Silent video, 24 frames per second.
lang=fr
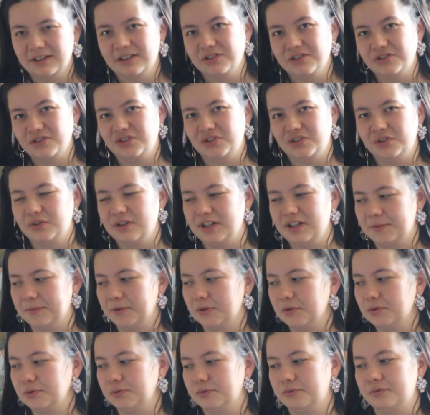Hein, j'ai déjà eu
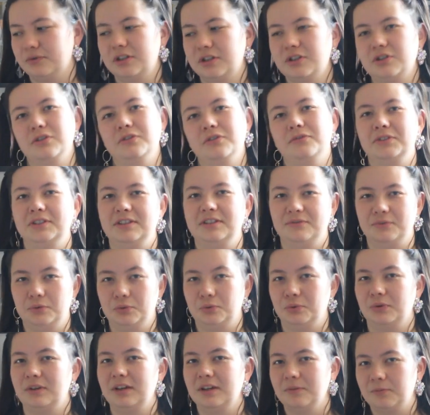l'expérience une fois, j'ai fait des
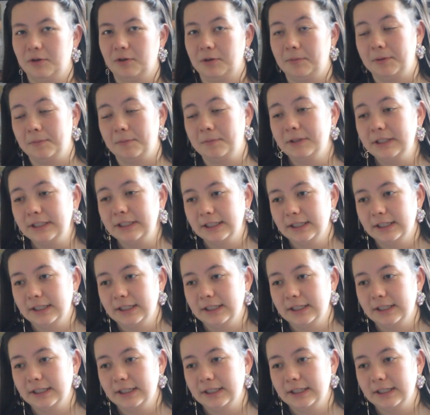photocards moi-même